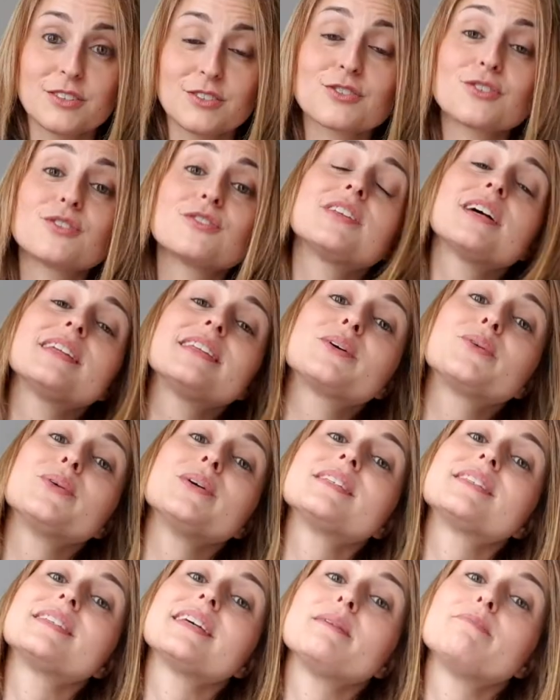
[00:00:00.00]
Sono state
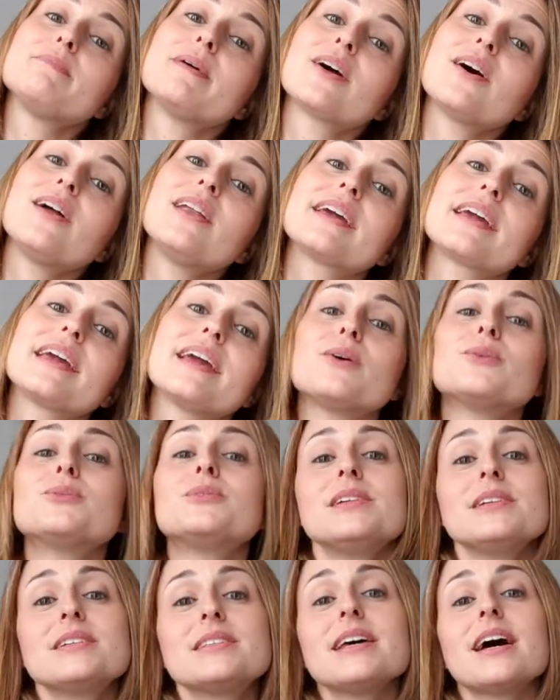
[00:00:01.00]
queste le parole che ha
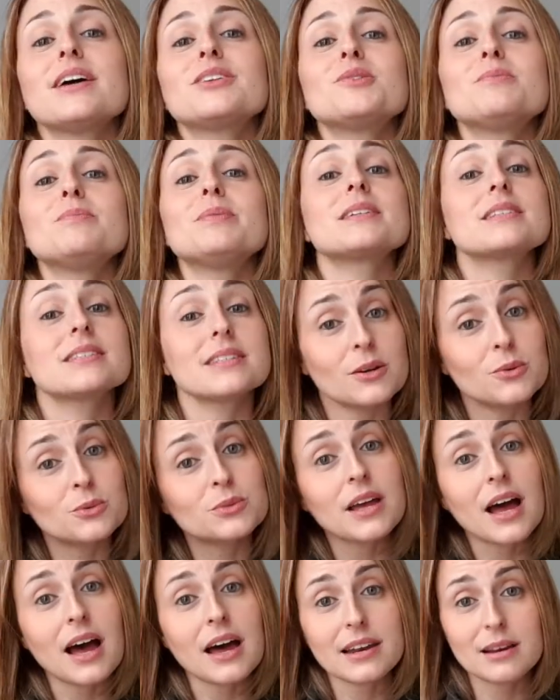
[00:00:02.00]
utilizzato per
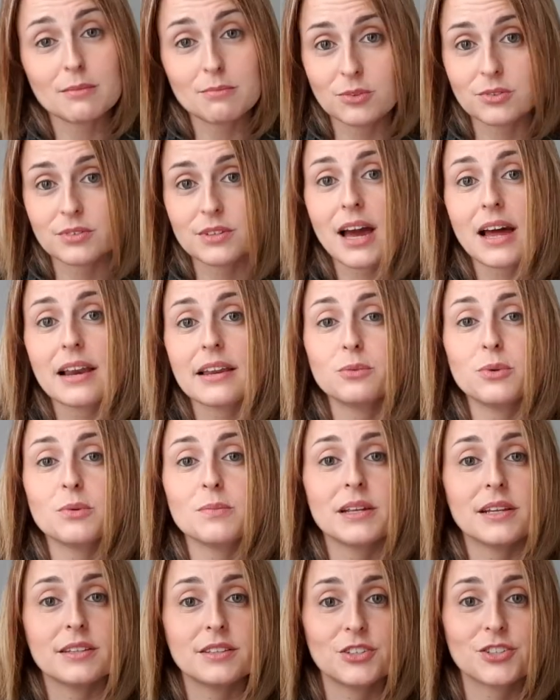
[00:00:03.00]
salutare il Mondiale
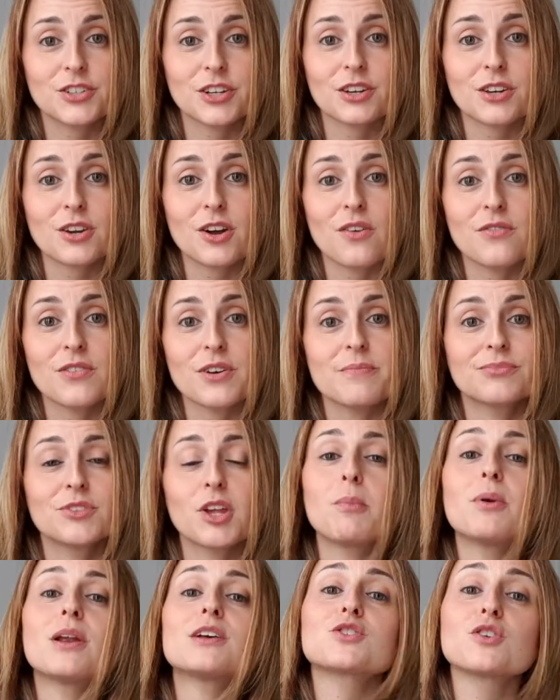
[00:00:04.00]
2019,
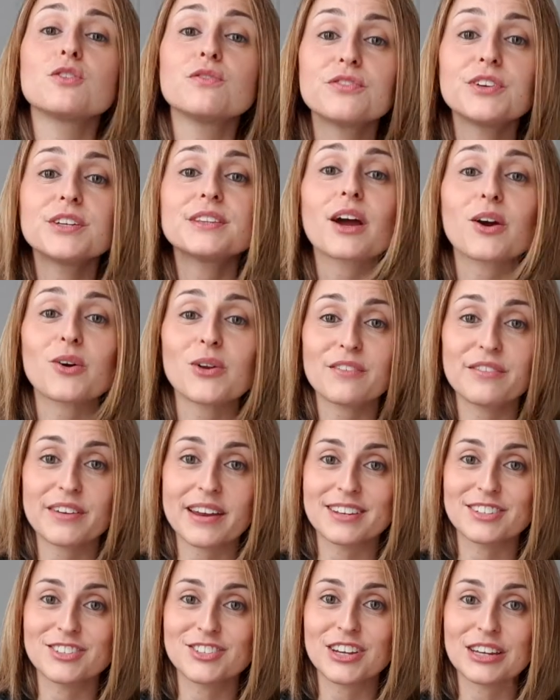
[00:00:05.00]
dopo la sconfitta con la
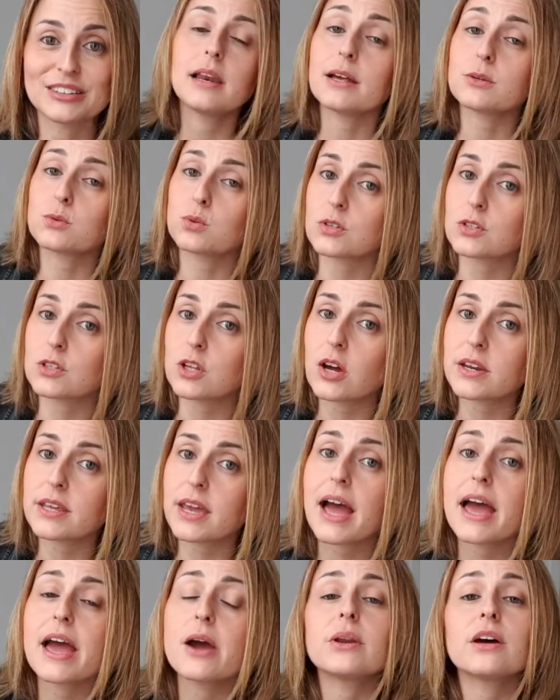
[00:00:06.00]
Francia. La sua
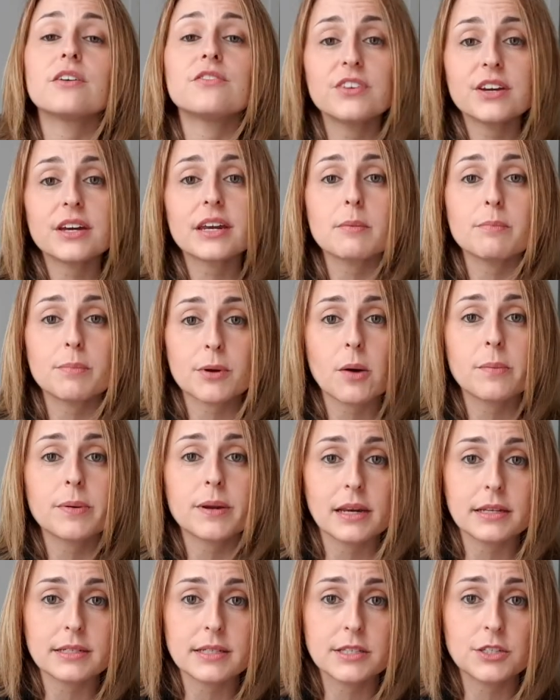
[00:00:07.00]
storia è una vera e
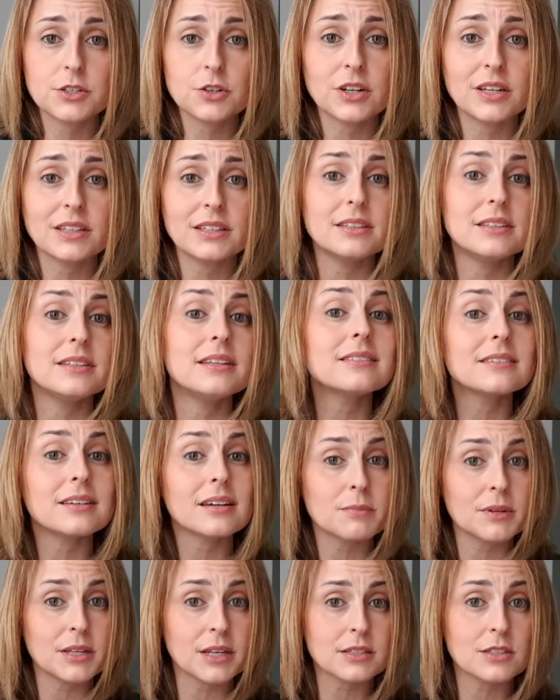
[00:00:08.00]
propria lezione di
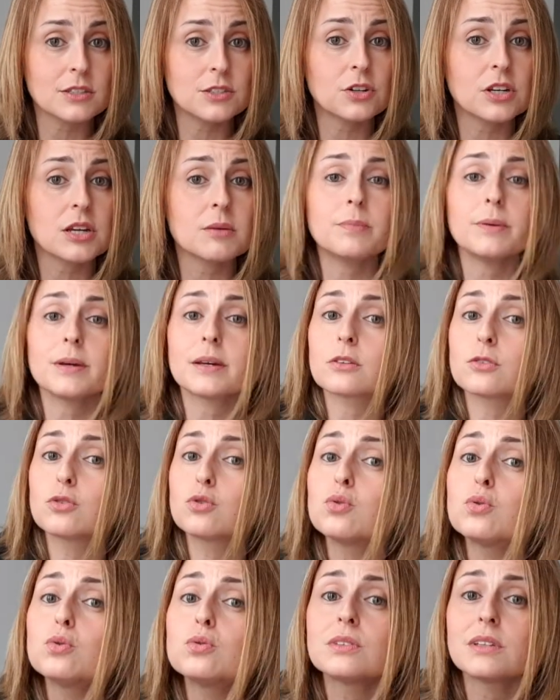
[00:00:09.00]
determinazione per
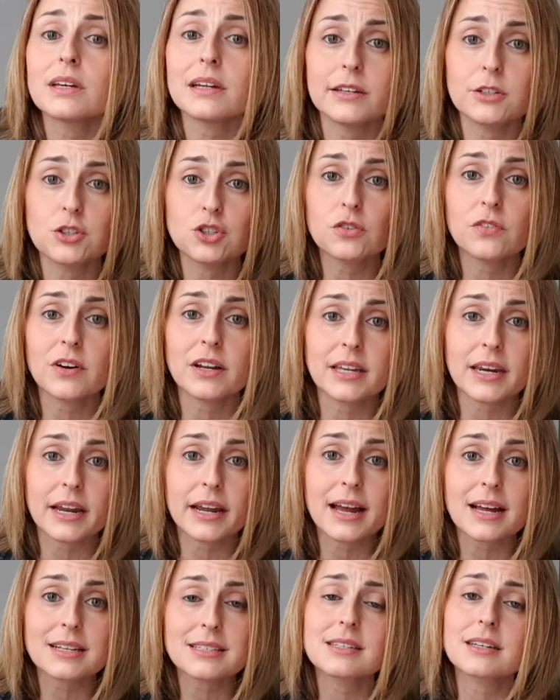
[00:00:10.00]
tutte le giovani
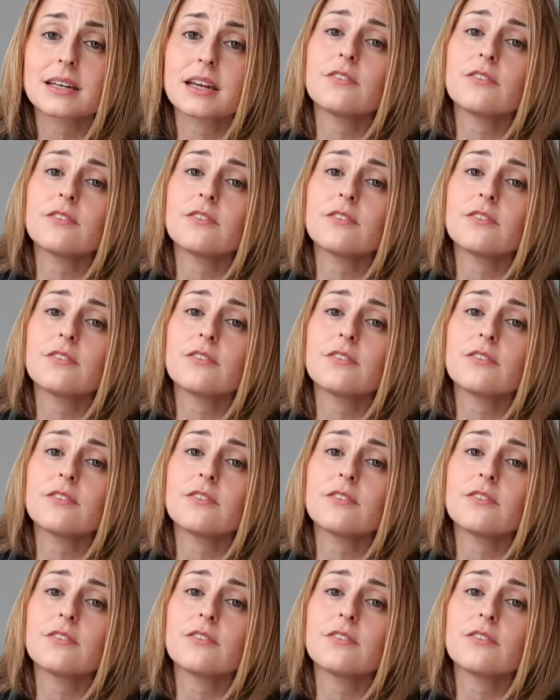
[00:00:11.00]
ragazze